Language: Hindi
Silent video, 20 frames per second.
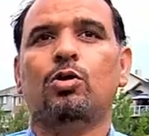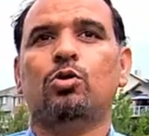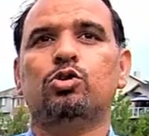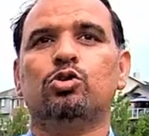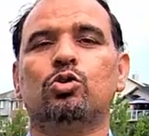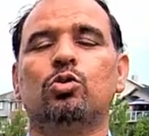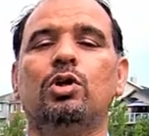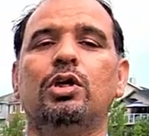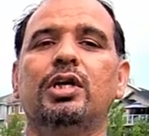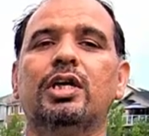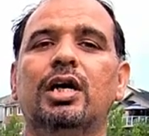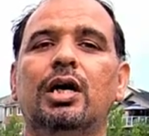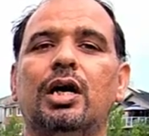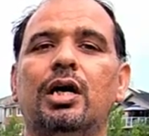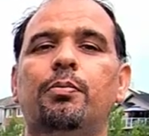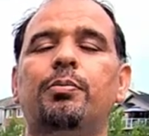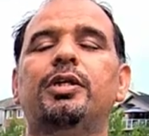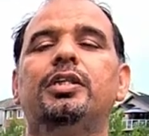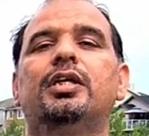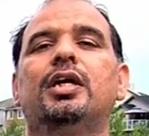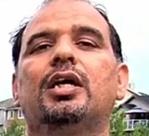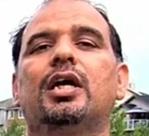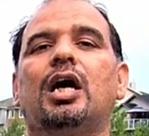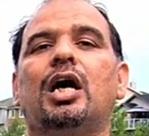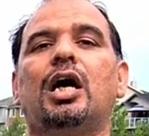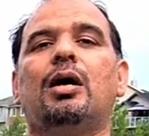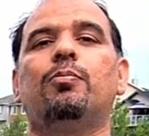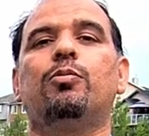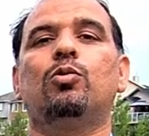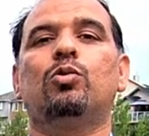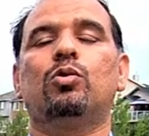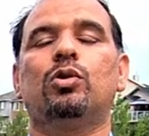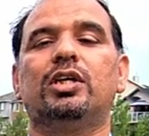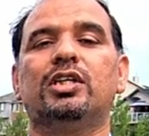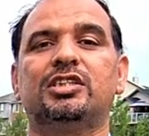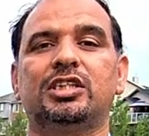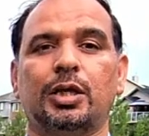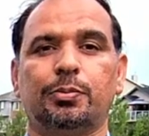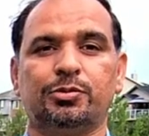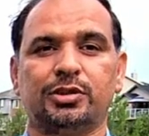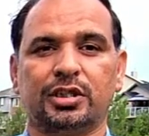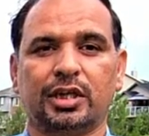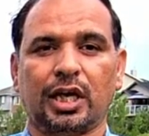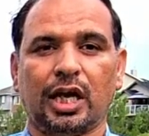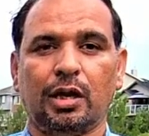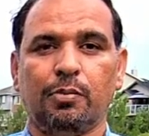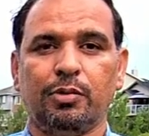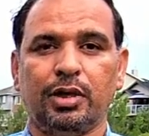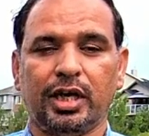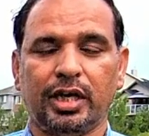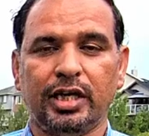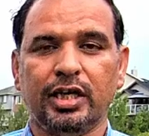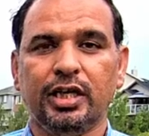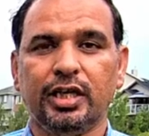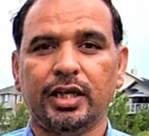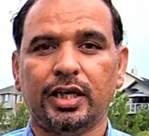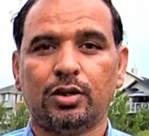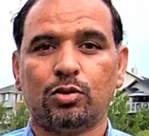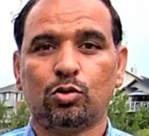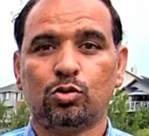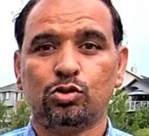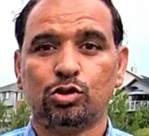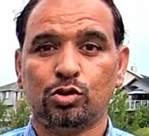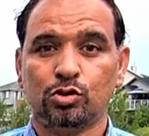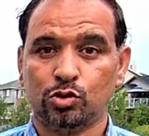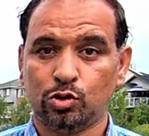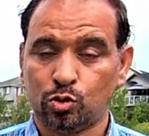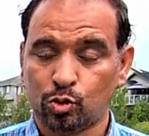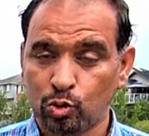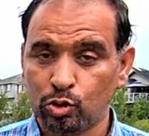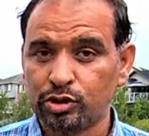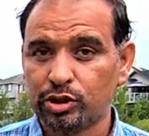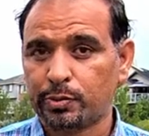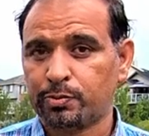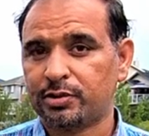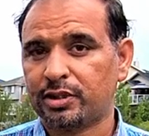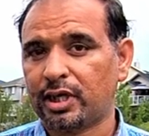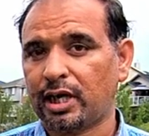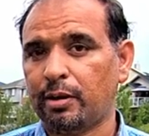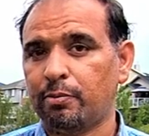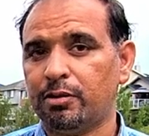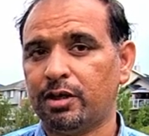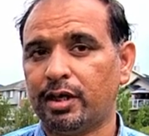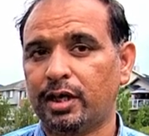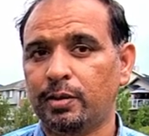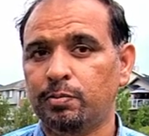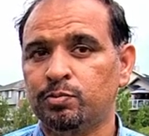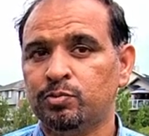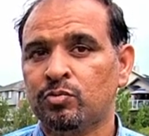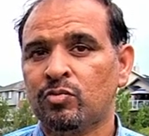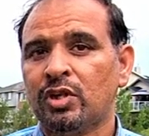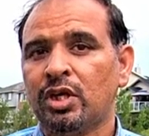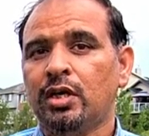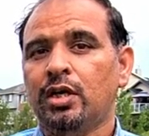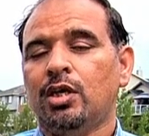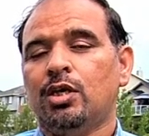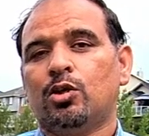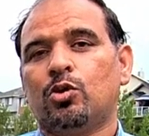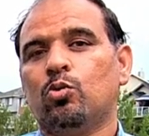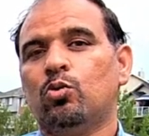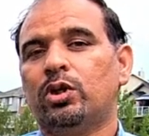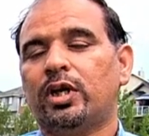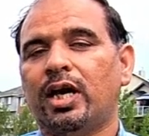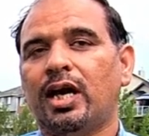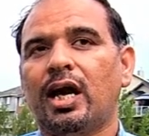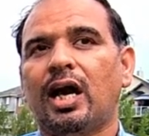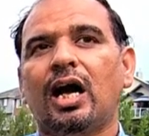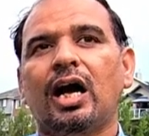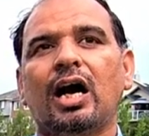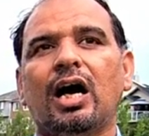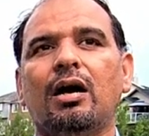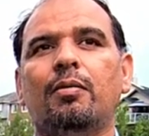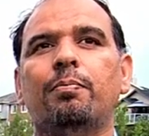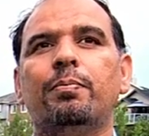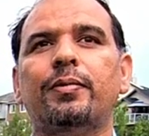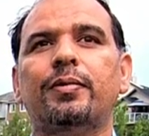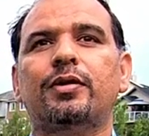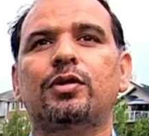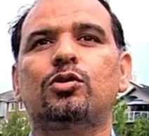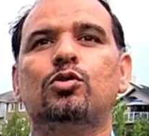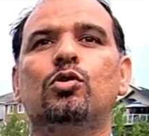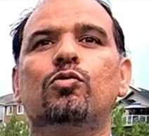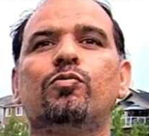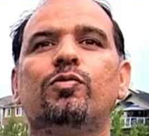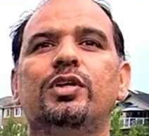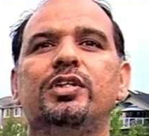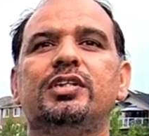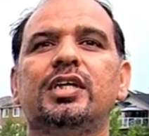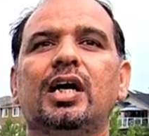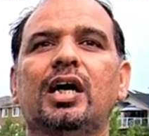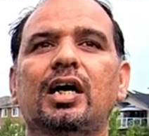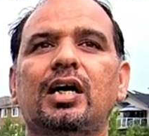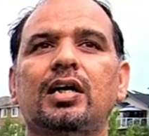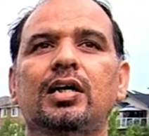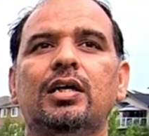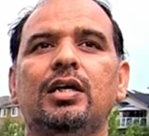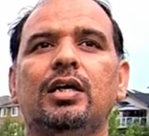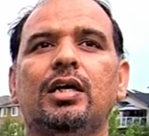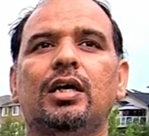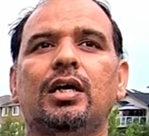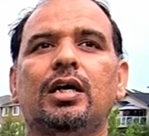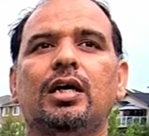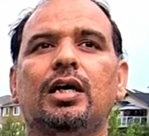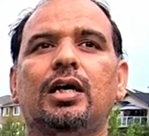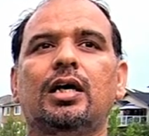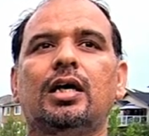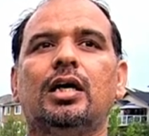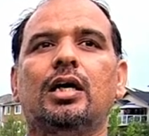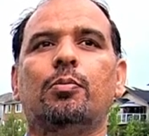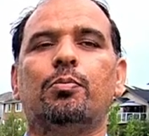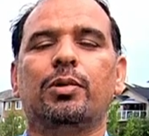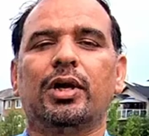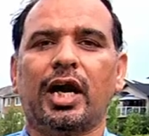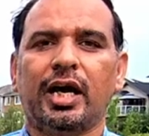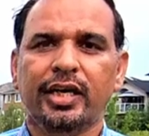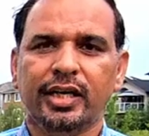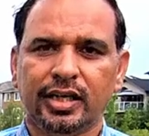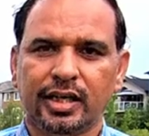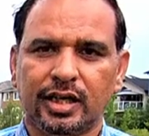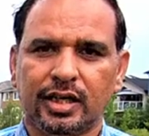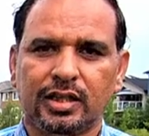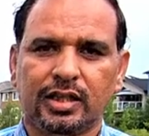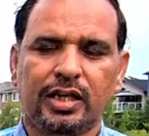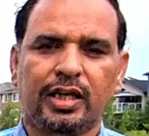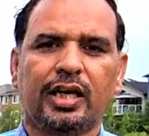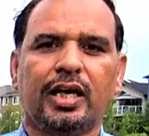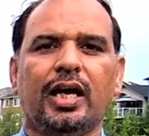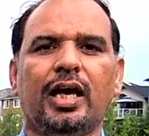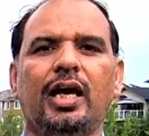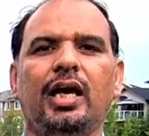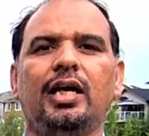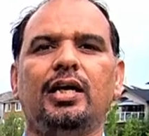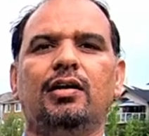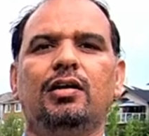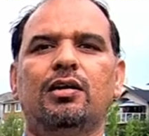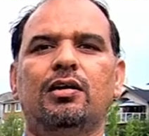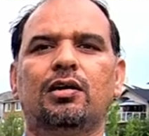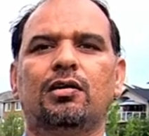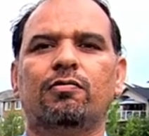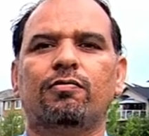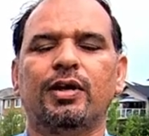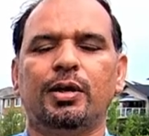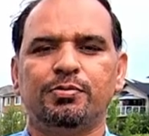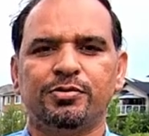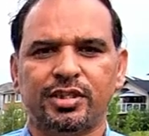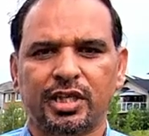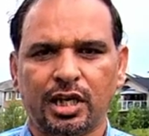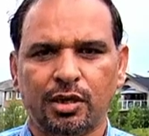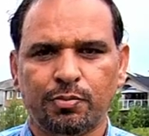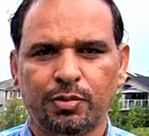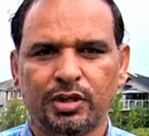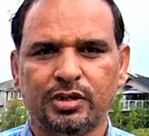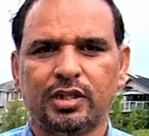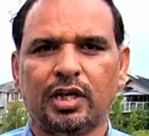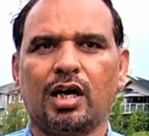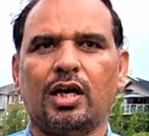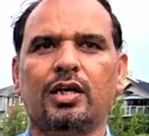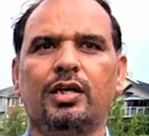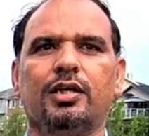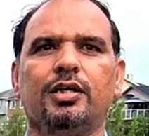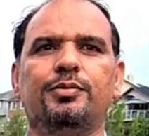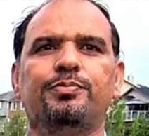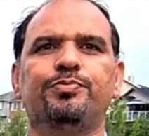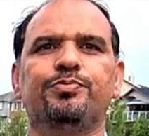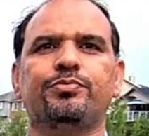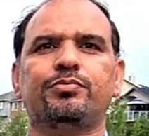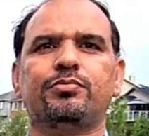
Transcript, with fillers: उसको अगर अभी तक आप लोगों ने सब्सक्राइब नहीं किया तो उसको ज़रूर सब्सक्राइब करें क्योंकि आप जो वीज़ा अप्लाई करते हैं वेबसाइट पर जाकर